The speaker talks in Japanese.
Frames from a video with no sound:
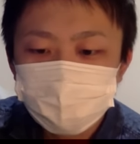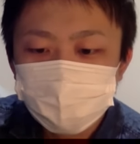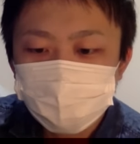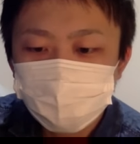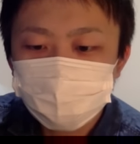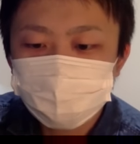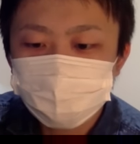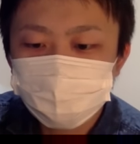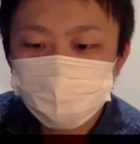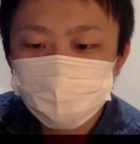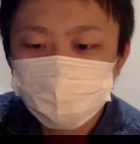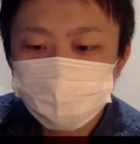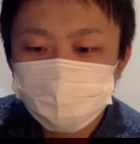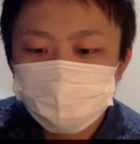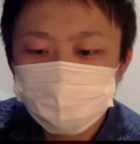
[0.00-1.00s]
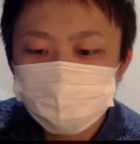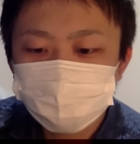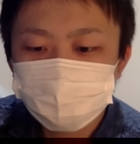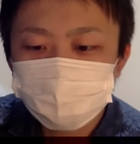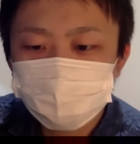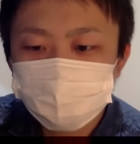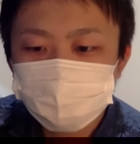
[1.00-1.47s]
で、その他に
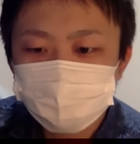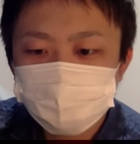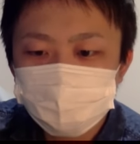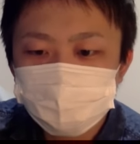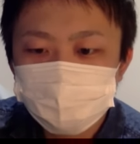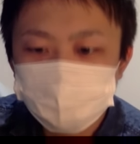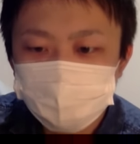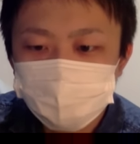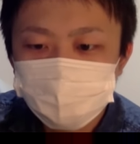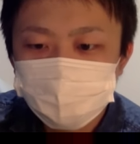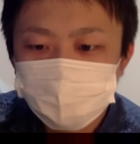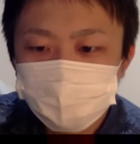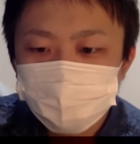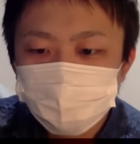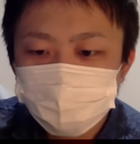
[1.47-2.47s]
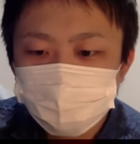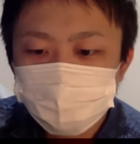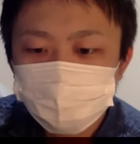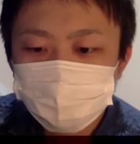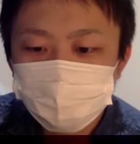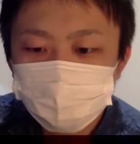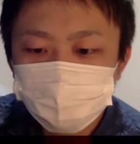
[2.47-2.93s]
マップダメージ耐性。これは、
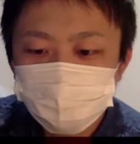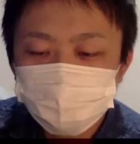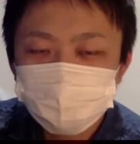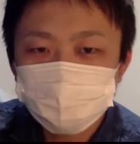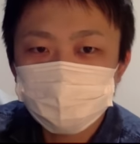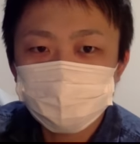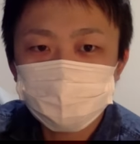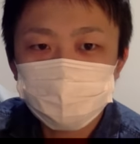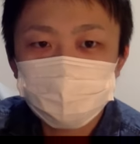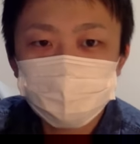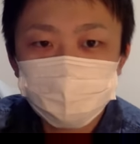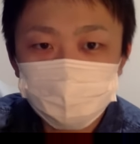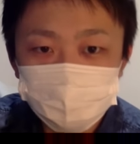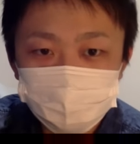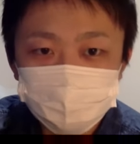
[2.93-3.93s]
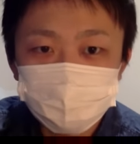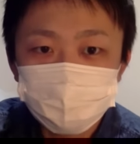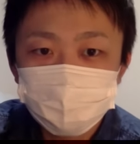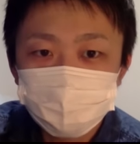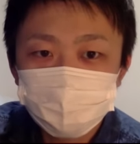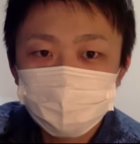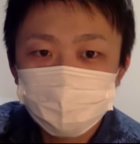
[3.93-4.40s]
ルフィと
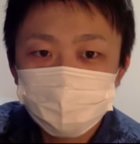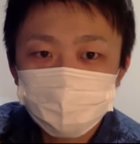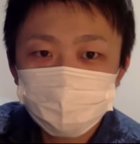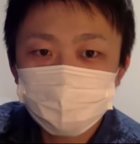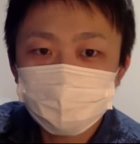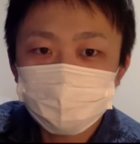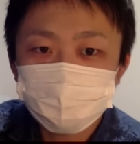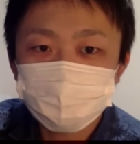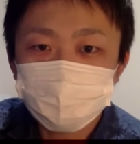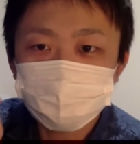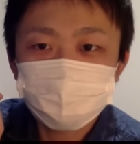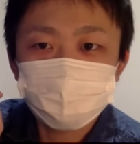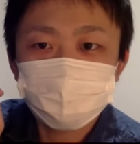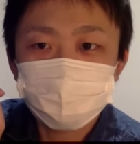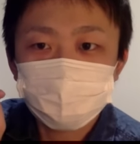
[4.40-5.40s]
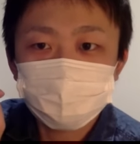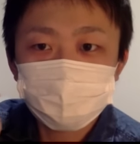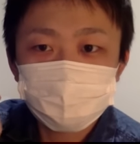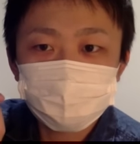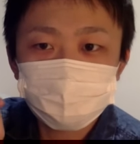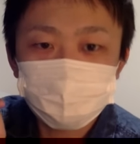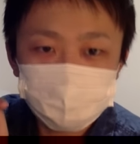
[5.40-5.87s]
ハンコクの、解放のおかげで
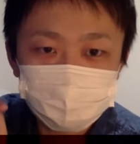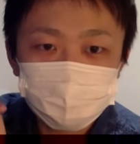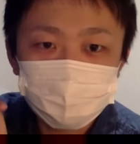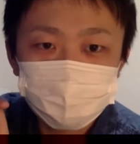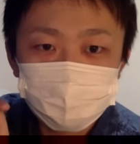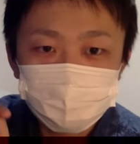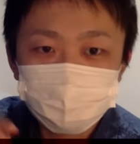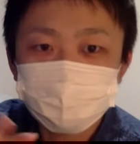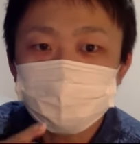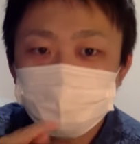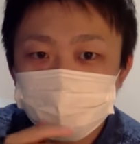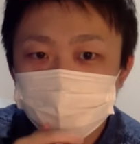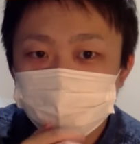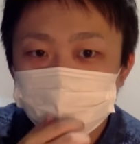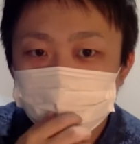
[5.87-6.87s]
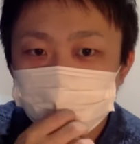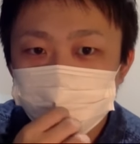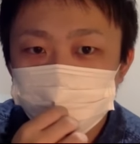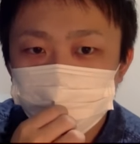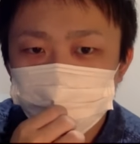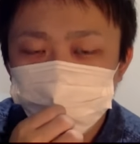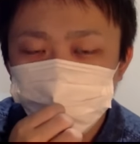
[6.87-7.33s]
つくという感じです。で、
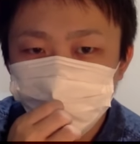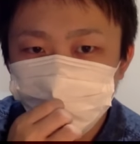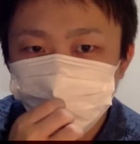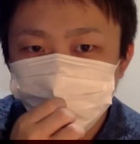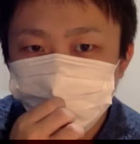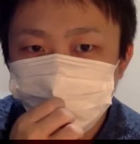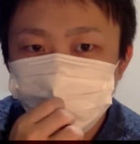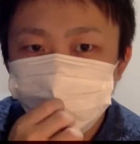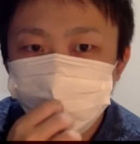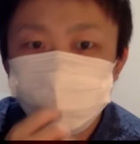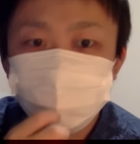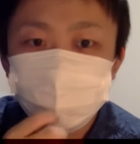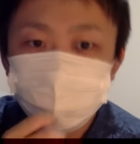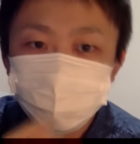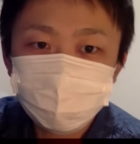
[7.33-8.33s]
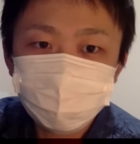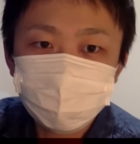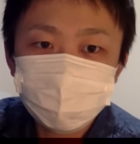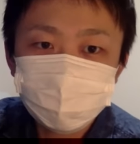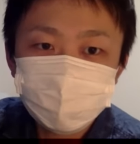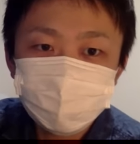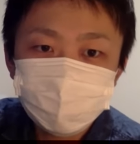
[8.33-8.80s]
まあ、今後のダンジョンだったりと
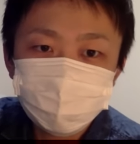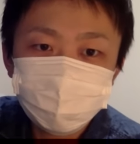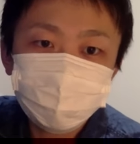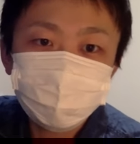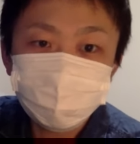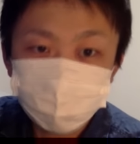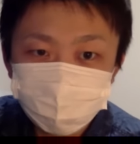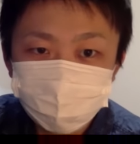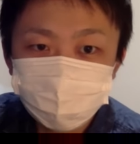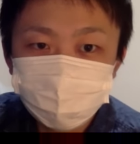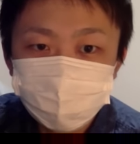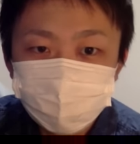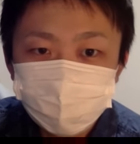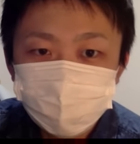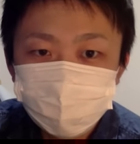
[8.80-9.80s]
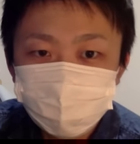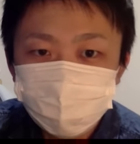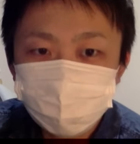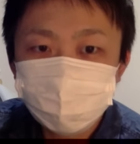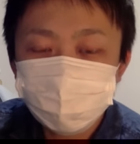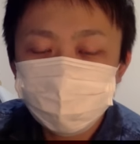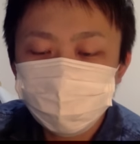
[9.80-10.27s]
か、特訓の森
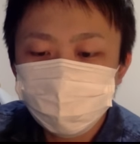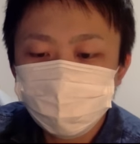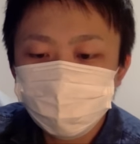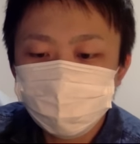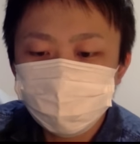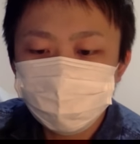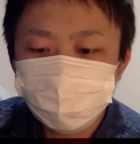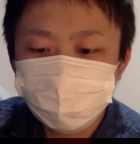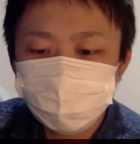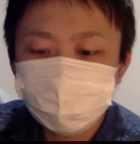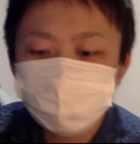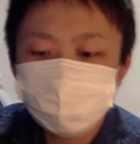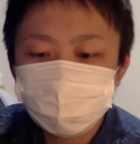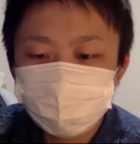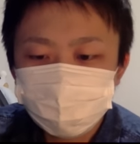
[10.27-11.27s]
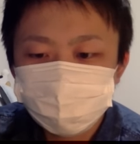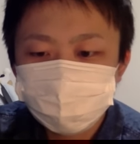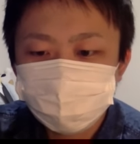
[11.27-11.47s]
で、こういうマップの